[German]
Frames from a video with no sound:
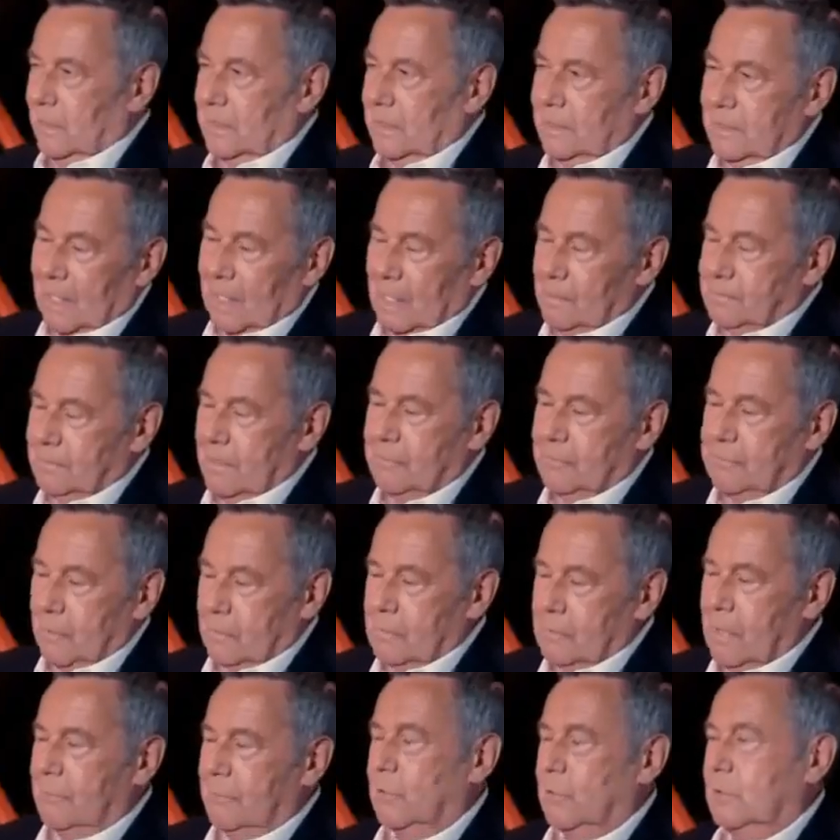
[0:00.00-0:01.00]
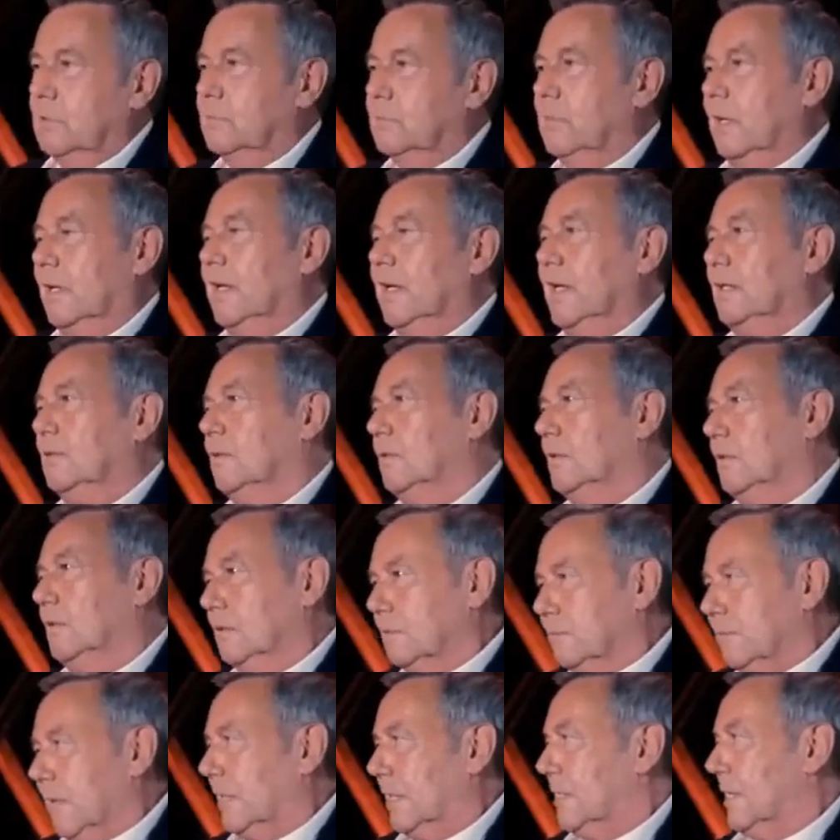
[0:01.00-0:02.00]
innerhalb der Firma wurde überlegt und
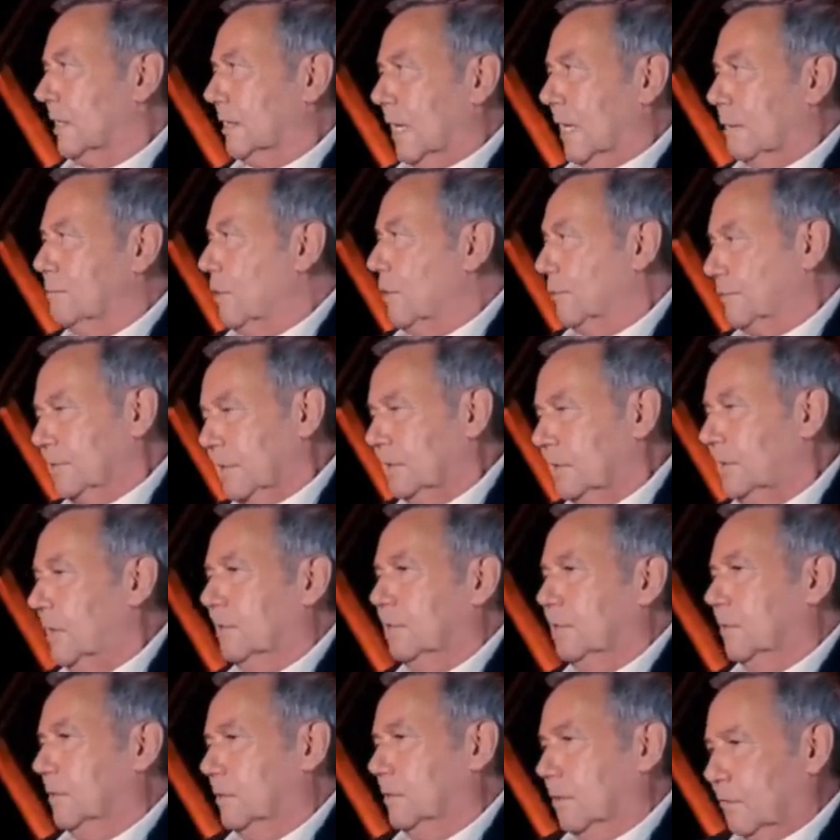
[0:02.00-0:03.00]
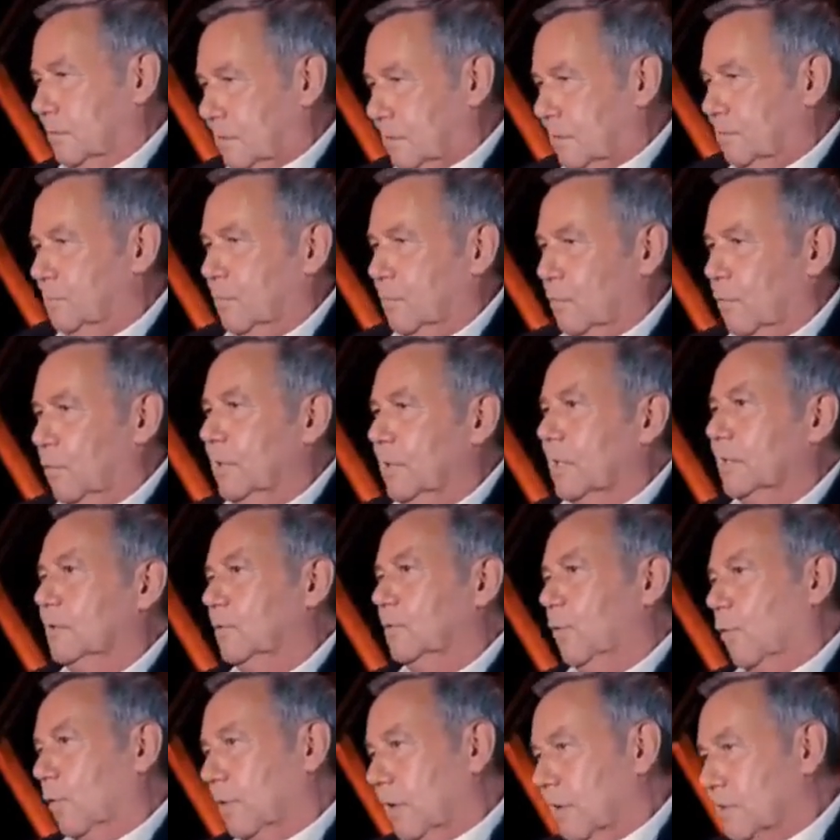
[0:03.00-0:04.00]
irgendeiner kam auf die Idee, also auf dem Ronald einen
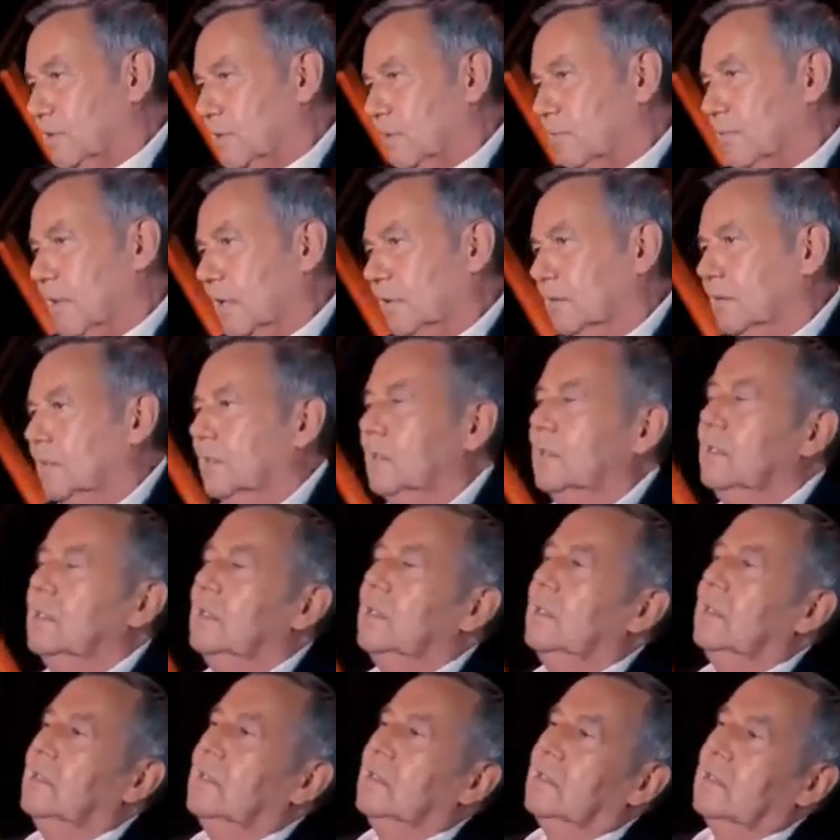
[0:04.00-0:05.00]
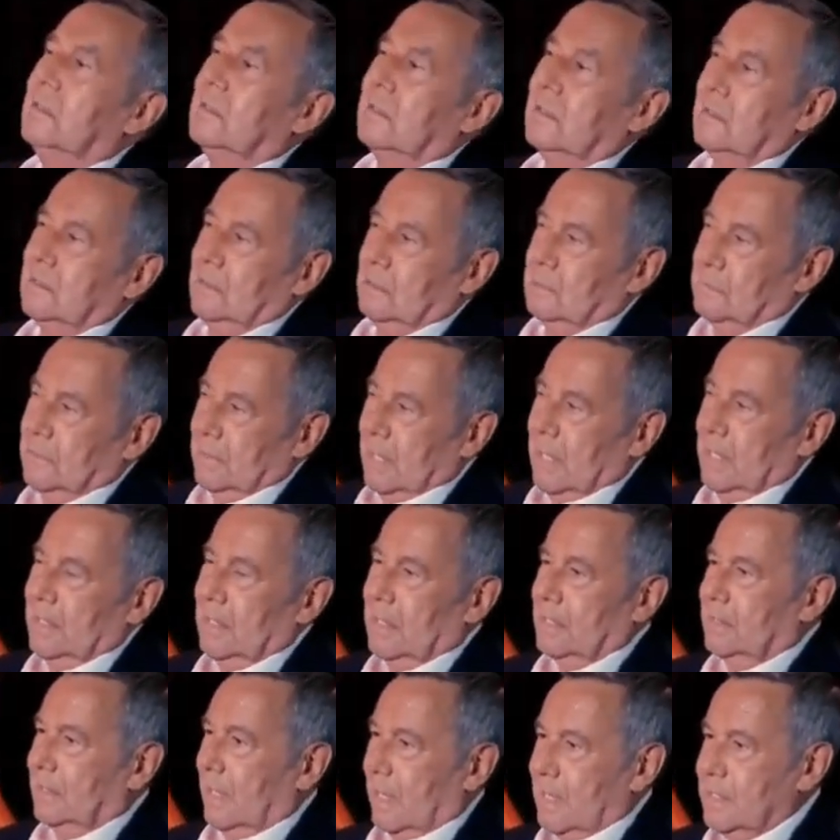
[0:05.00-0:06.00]
Roland zu machen, aus dem Kaiser
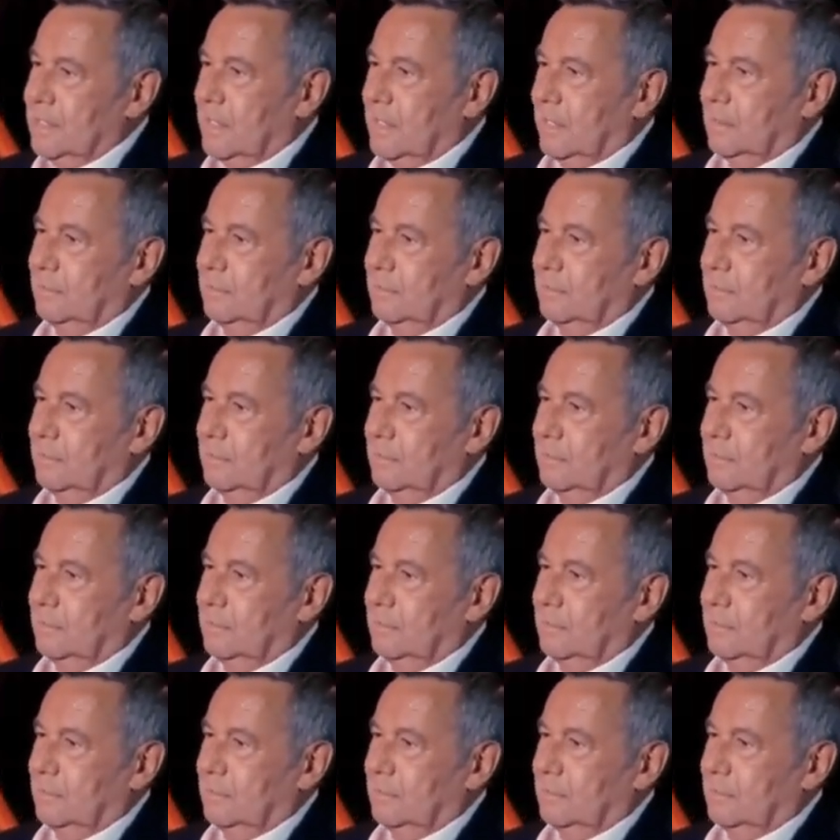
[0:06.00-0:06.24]
einen Kaiser.